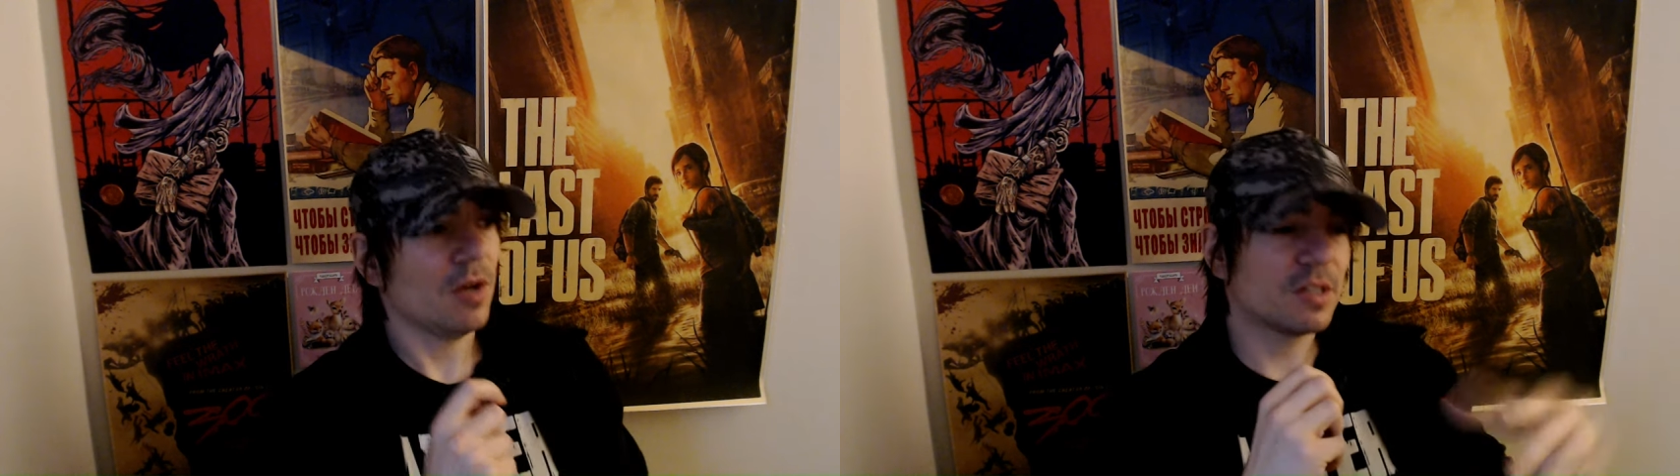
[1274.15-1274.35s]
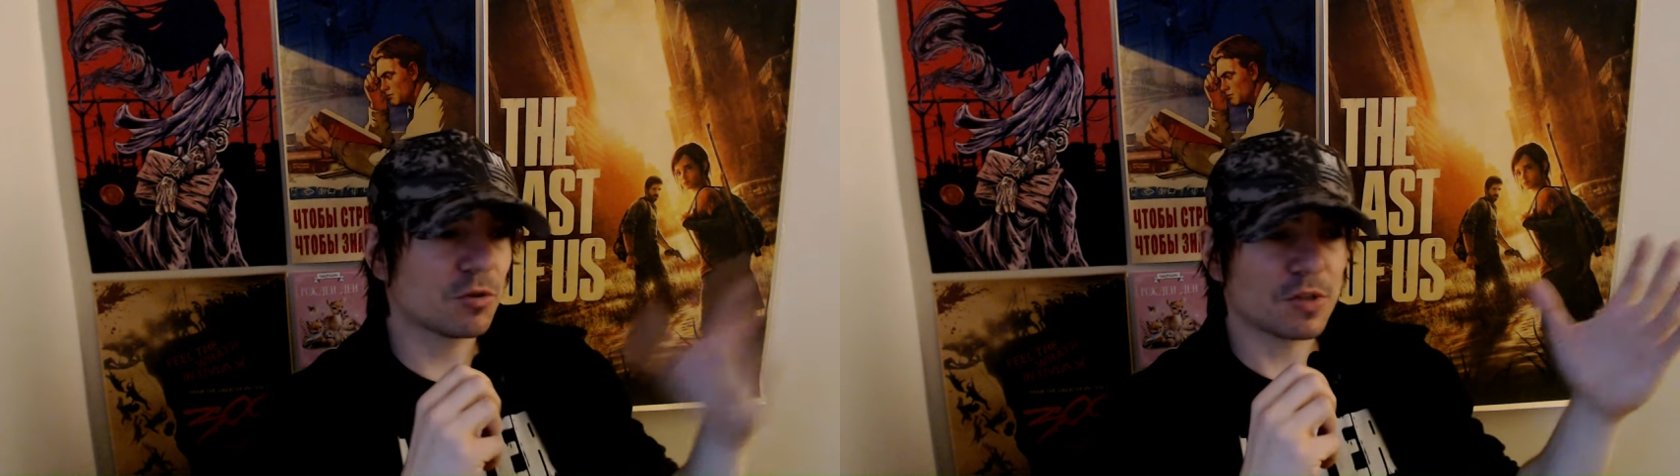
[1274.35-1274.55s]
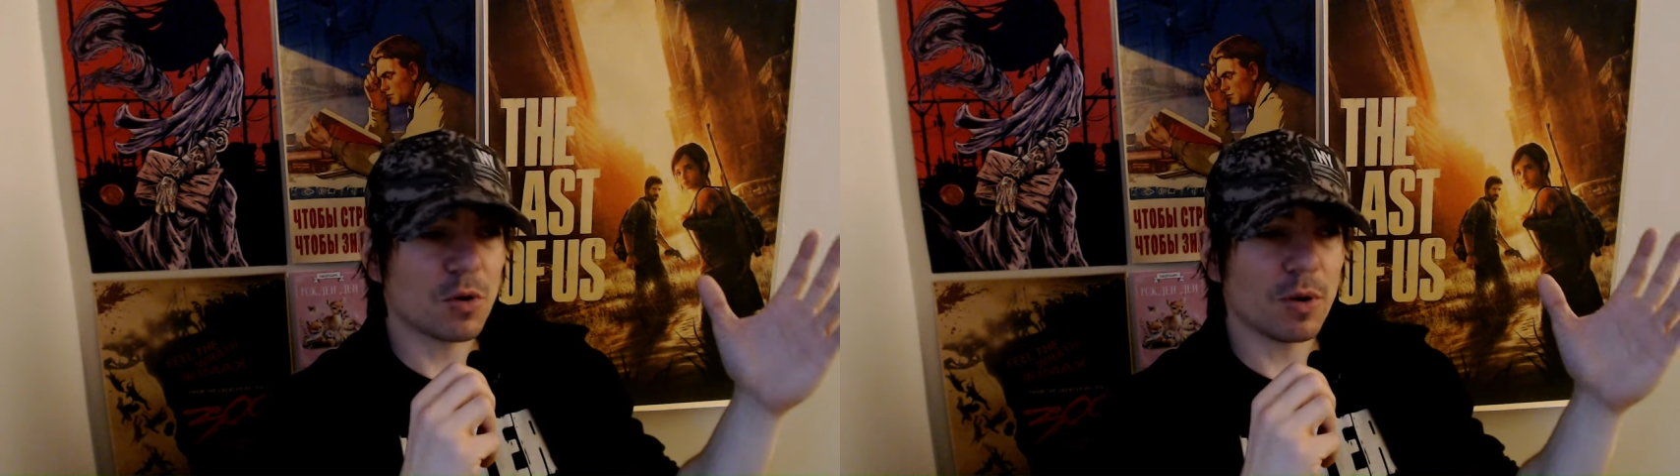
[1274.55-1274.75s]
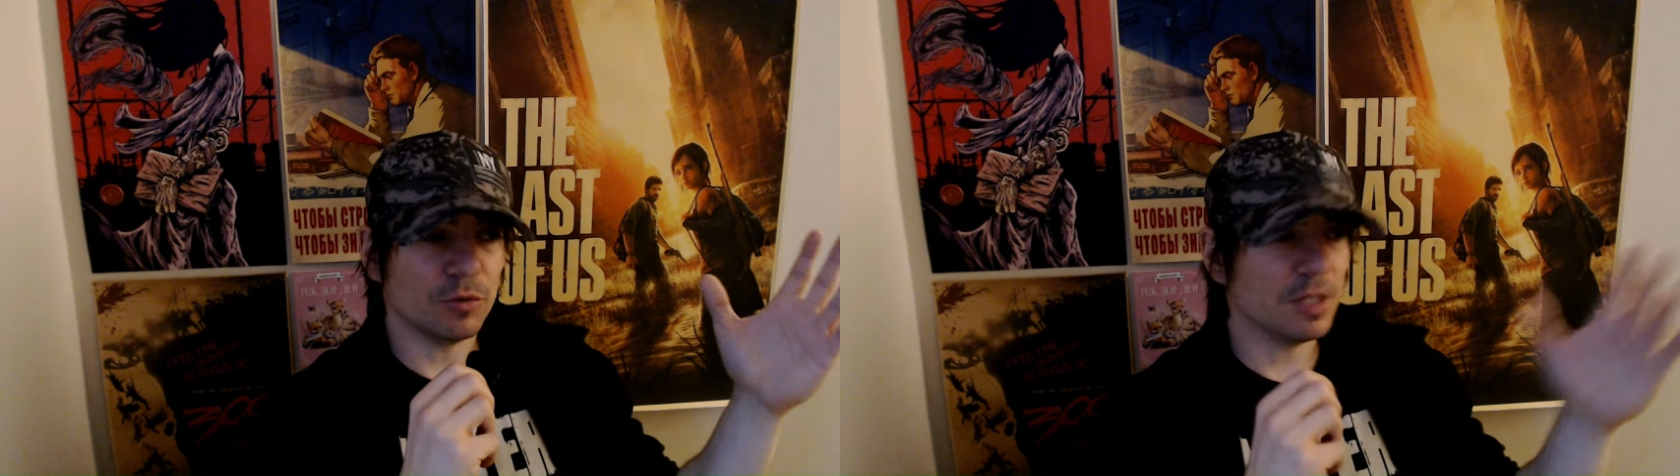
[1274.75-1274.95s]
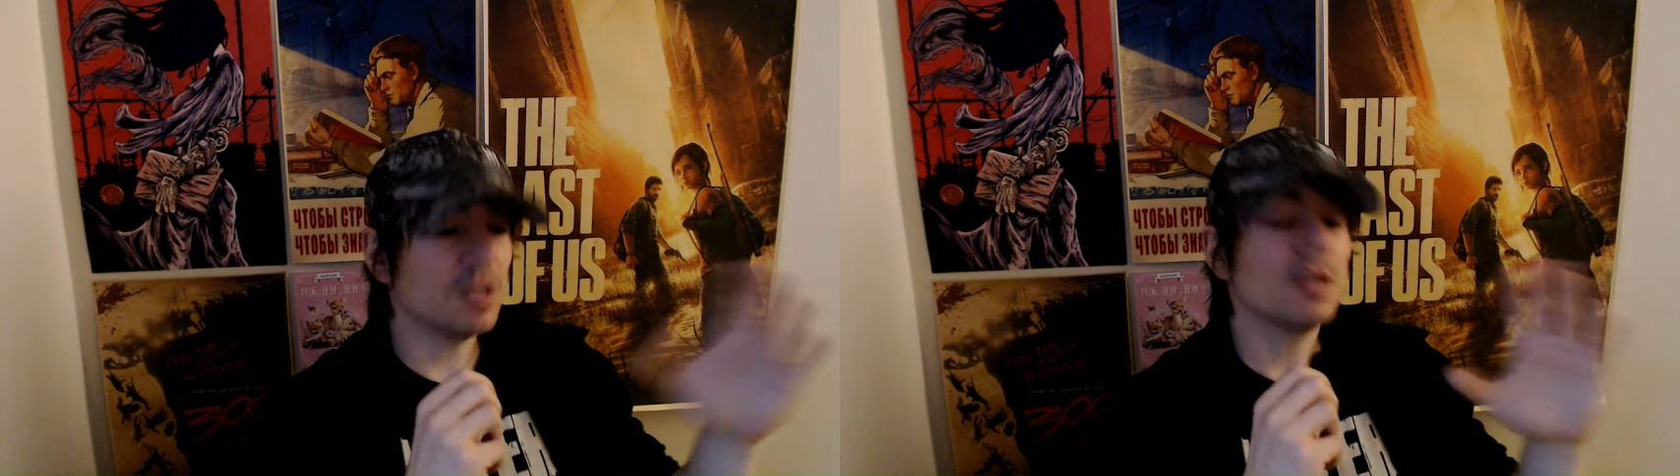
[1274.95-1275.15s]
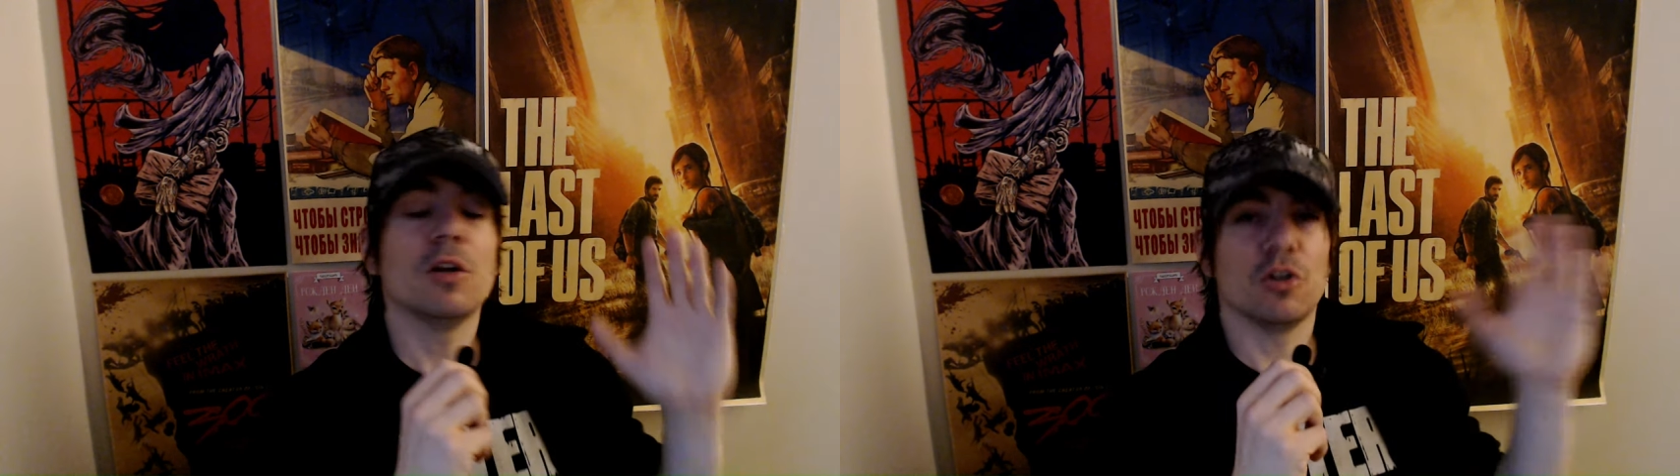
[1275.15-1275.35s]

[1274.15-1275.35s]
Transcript: qu'est-ce que ça aurait donné